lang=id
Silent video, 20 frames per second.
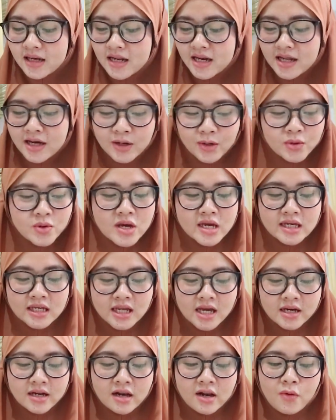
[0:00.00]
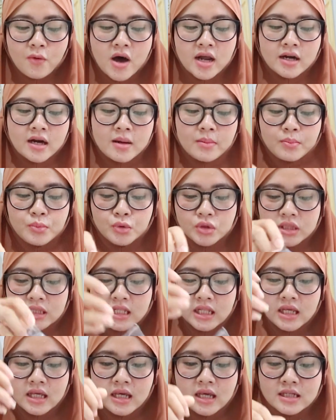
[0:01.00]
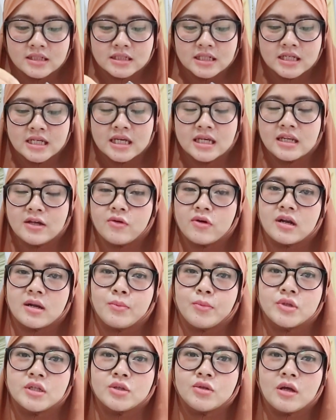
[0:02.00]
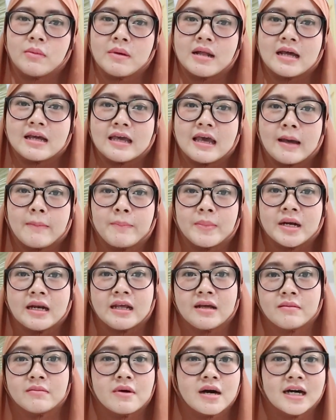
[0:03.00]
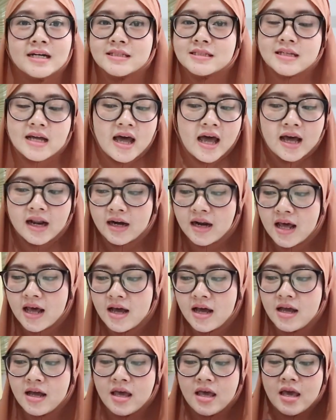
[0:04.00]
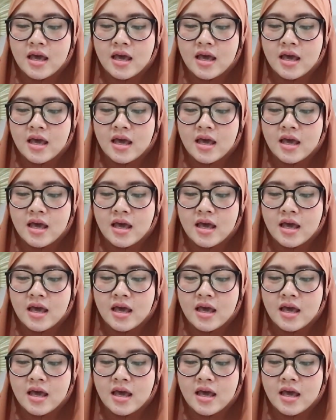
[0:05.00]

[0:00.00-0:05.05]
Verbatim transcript: Dan yang kedua ini adalah warna putih Jadi ini warna putih tuh emang lagi happening banget sekarang